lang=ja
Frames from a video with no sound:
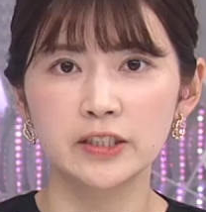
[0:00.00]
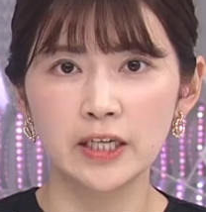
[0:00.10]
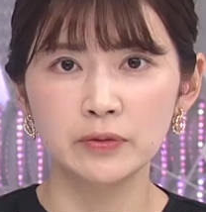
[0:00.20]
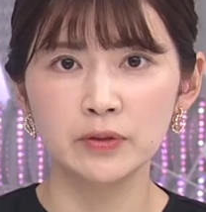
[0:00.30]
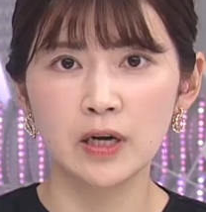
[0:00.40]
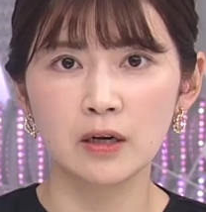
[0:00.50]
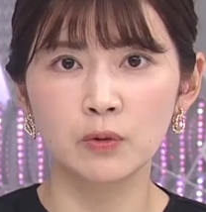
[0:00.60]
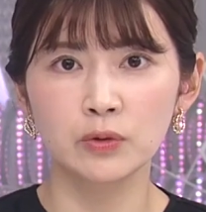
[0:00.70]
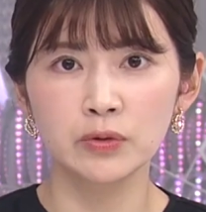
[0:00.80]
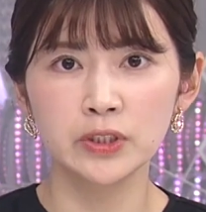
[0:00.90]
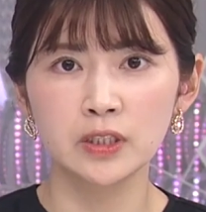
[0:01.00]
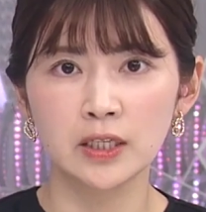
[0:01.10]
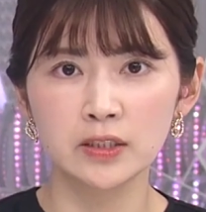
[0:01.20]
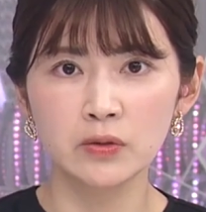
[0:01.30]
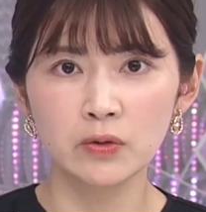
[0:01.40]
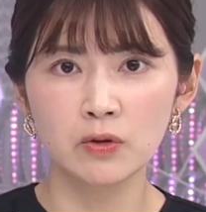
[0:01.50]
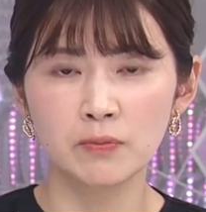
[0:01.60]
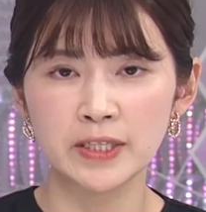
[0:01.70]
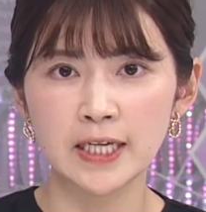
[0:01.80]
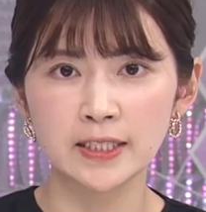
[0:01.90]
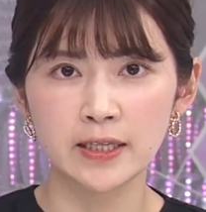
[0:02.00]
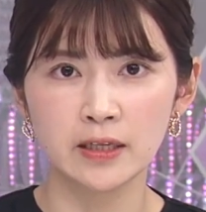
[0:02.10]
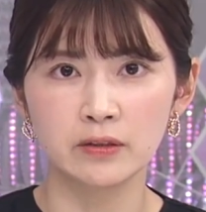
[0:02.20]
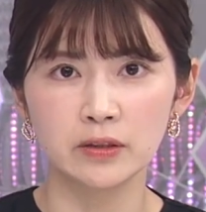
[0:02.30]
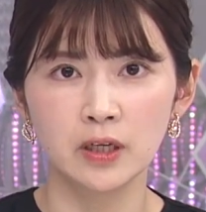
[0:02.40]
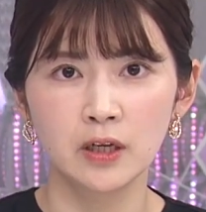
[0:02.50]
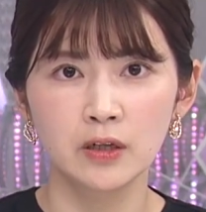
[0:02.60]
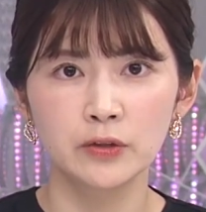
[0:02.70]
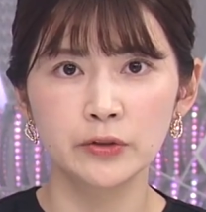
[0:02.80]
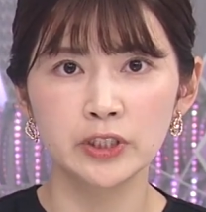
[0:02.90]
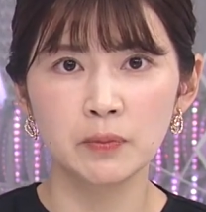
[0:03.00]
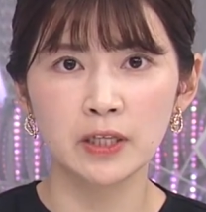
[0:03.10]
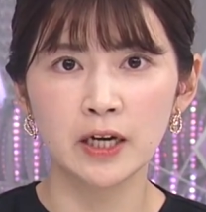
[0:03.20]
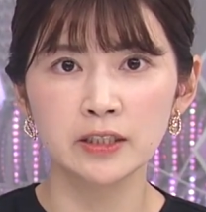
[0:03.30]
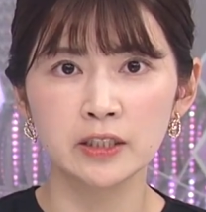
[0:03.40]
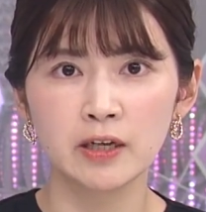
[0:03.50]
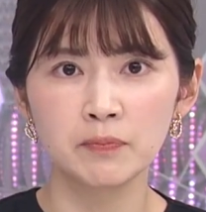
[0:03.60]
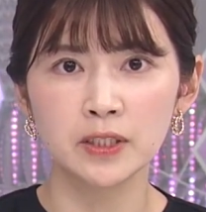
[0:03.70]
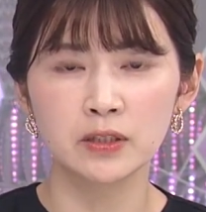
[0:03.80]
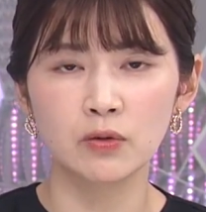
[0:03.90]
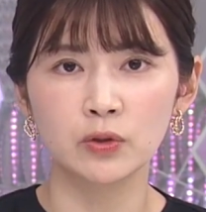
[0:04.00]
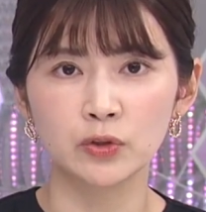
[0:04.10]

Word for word: 政府が今年夏ごろを目指している福島第一原発の